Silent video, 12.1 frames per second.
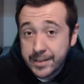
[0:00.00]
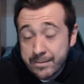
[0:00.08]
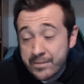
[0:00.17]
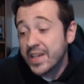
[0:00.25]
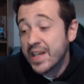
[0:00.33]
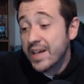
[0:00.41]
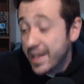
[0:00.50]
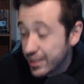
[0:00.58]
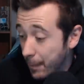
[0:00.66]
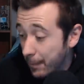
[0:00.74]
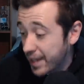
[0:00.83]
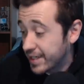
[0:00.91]
sea,
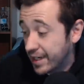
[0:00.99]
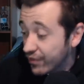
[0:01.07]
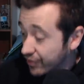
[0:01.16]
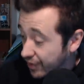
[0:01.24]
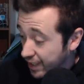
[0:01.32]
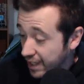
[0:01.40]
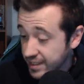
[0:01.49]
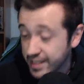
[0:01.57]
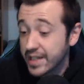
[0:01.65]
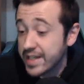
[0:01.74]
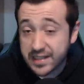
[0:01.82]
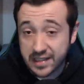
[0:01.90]
son países que funcionan
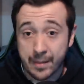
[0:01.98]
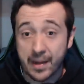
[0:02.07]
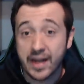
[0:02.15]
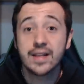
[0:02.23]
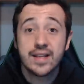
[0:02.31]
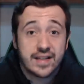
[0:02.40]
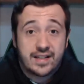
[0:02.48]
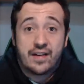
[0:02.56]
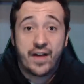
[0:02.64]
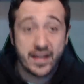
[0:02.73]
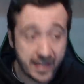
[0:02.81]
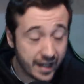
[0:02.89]
así y está mal y está
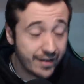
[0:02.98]
fatal,